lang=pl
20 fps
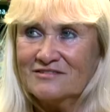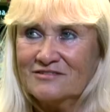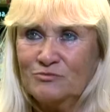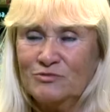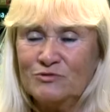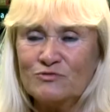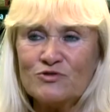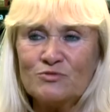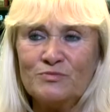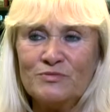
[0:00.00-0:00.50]
to
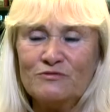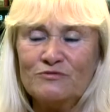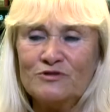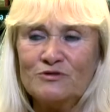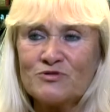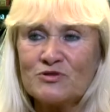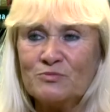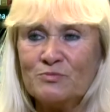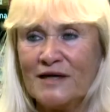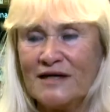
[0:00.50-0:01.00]
był
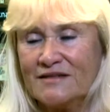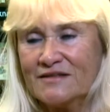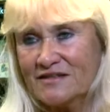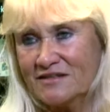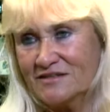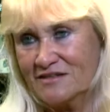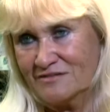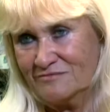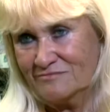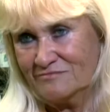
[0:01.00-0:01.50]
zupełny
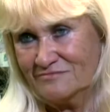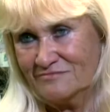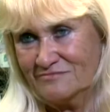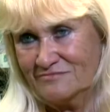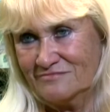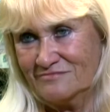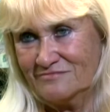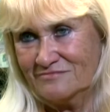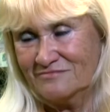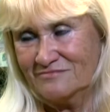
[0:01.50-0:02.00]
przypadek.
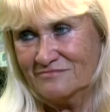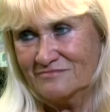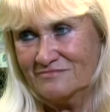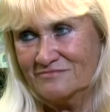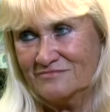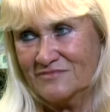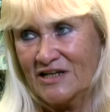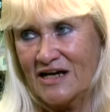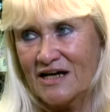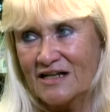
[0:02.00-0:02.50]

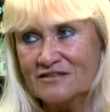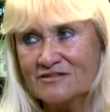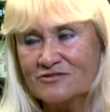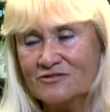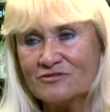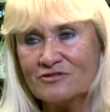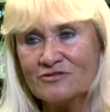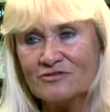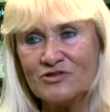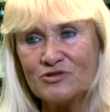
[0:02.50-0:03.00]
Karin
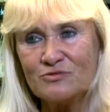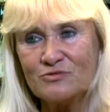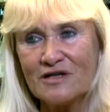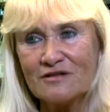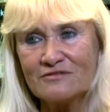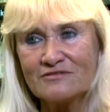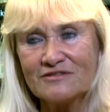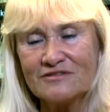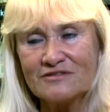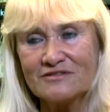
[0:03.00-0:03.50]

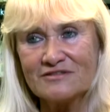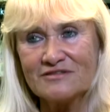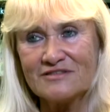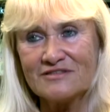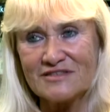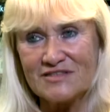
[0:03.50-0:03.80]
odchodziła od e,